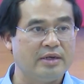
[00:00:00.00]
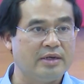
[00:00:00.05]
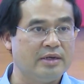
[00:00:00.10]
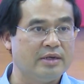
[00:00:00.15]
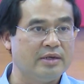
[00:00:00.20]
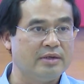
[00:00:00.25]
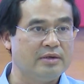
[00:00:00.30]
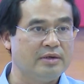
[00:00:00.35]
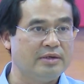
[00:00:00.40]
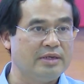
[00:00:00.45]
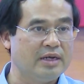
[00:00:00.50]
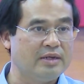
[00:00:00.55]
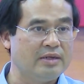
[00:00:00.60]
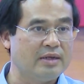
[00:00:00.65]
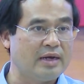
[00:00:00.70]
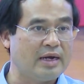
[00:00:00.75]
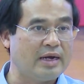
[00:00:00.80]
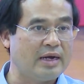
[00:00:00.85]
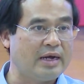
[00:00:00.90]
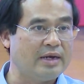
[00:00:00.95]
thì đương nhiên
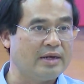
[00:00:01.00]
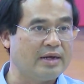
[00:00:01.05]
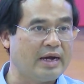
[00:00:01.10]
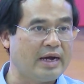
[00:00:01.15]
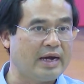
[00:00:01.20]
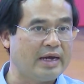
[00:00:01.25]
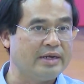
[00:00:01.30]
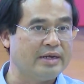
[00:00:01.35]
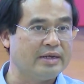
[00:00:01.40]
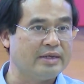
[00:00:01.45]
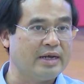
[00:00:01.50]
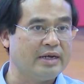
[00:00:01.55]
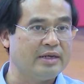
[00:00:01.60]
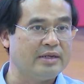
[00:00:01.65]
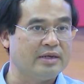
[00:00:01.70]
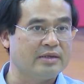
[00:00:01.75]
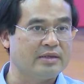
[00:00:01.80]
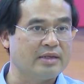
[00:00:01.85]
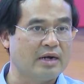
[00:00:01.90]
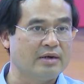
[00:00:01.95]
là anh hài hiện nay
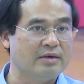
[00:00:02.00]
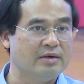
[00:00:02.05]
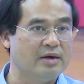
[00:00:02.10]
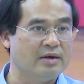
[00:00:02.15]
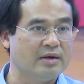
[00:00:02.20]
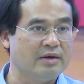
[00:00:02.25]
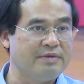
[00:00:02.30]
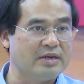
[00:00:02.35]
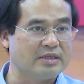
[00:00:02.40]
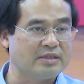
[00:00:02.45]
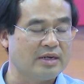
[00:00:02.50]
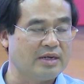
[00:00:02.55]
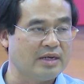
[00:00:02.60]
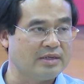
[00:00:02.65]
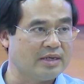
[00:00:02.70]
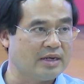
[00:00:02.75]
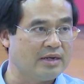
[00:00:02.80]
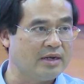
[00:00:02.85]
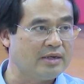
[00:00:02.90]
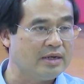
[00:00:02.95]
thì tăng cường cái việc xác định
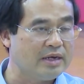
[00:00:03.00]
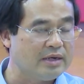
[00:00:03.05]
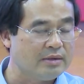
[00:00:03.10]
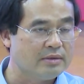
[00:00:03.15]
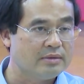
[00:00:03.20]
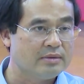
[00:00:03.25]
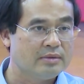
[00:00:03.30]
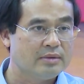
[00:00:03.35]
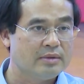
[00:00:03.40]
giá đất lên